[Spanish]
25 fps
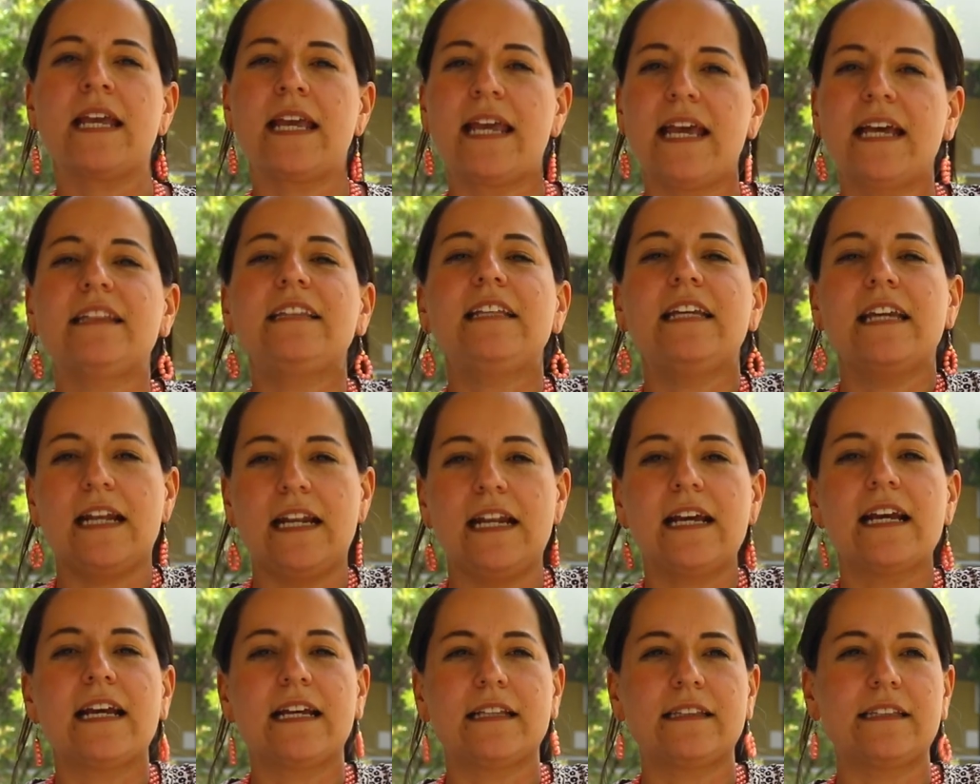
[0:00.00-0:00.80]
que
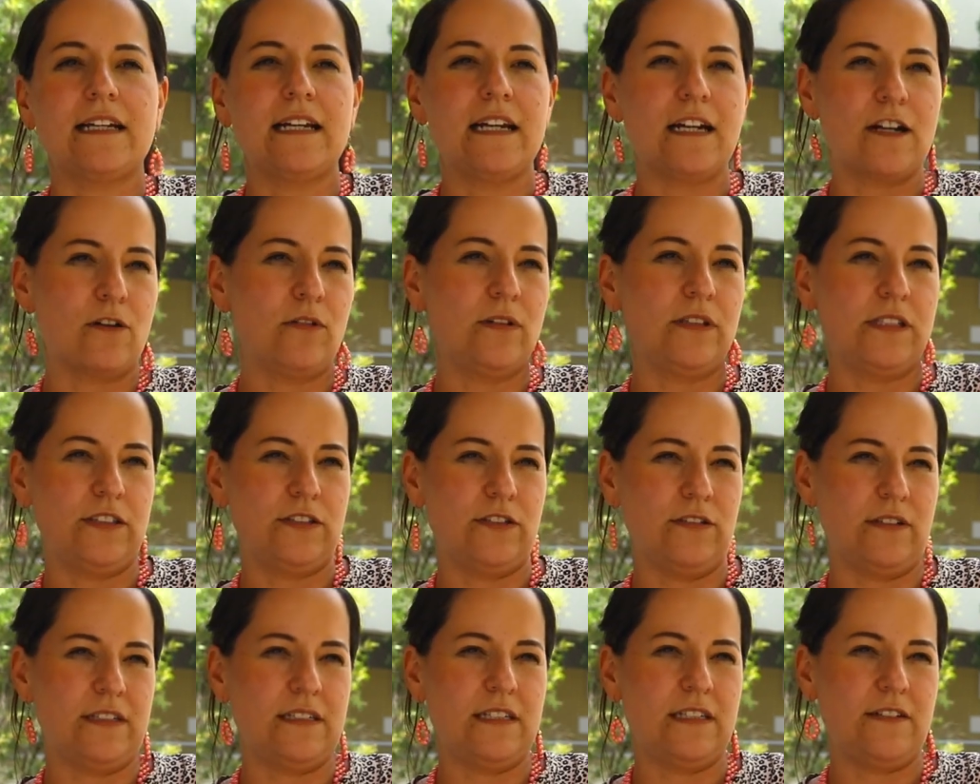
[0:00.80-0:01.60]
tienen que tener
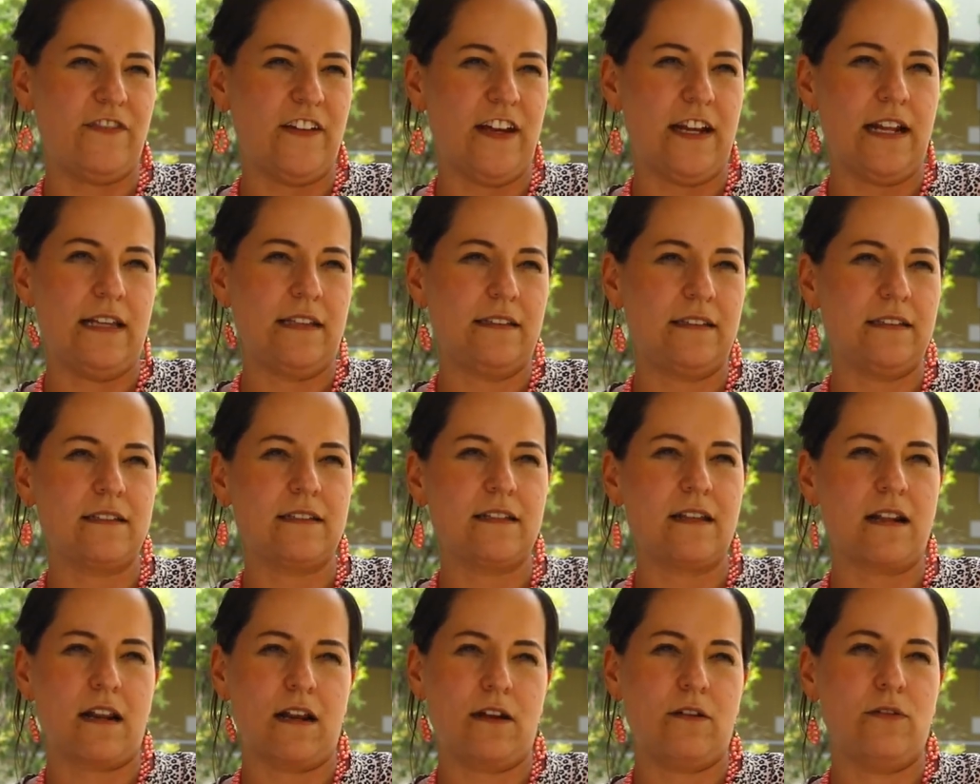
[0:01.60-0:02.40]
condiciones
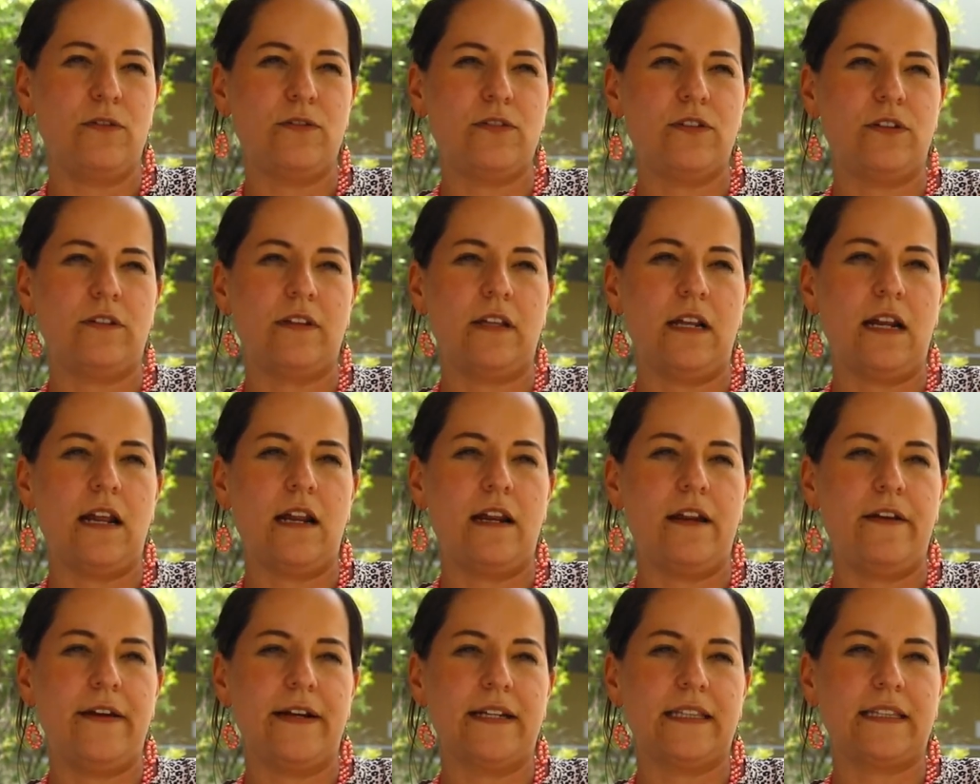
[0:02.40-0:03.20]
diferentes de reclusión de la
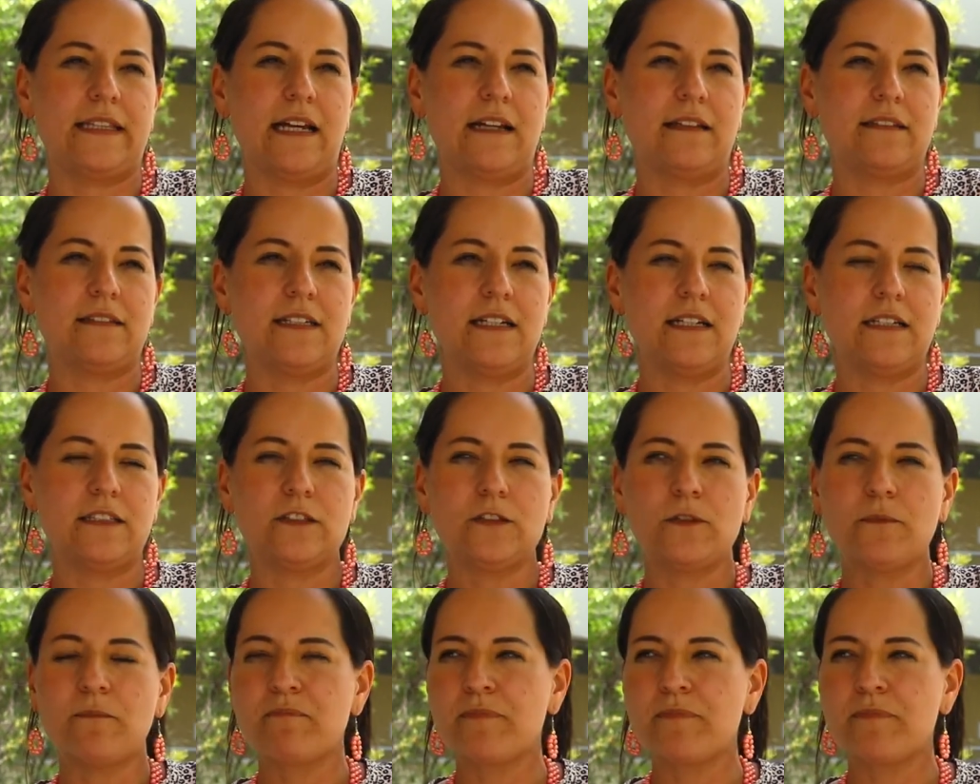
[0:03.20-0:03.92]
libertad. ¿cierto?